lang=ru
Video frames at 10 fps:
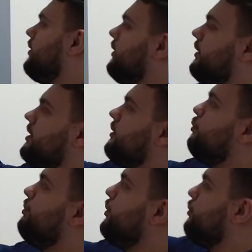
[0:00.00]
Давайте
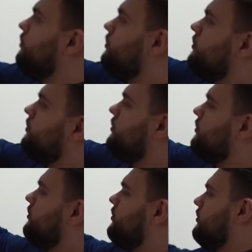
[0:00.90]
уберем
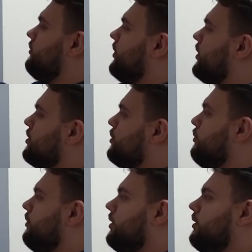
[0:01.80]
это
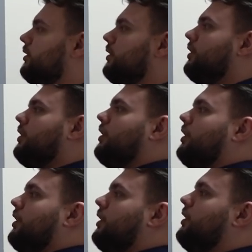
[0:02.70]
слово,
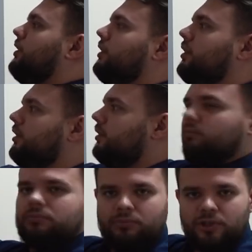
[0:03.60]
и
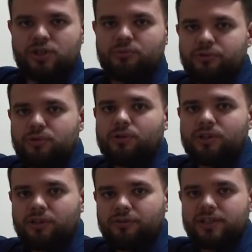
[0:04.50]
нашему взору
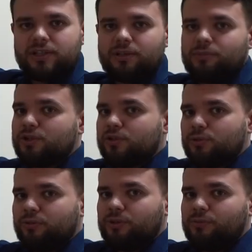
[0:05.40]
открывается табличка
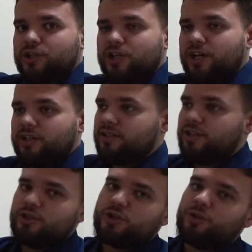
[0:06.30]
Совалмаш, а это
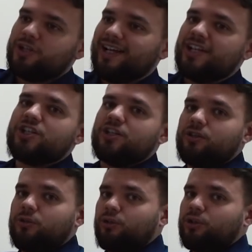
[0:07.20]
значит, что это
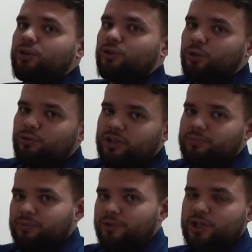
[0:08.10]
очередное новое
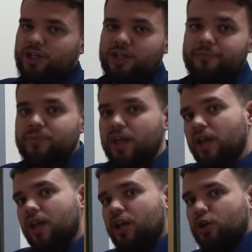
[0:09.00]
помещение.
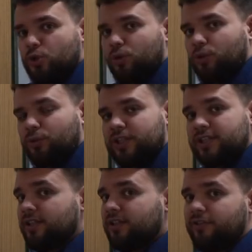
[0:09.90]
Что находится
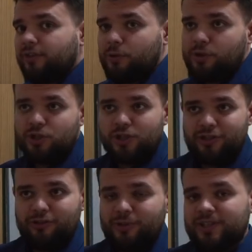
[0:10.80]
за этой дверью, сейчас
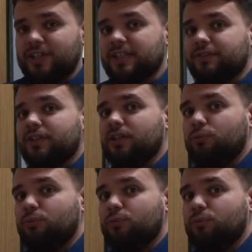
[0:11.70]
я вам рассказывать не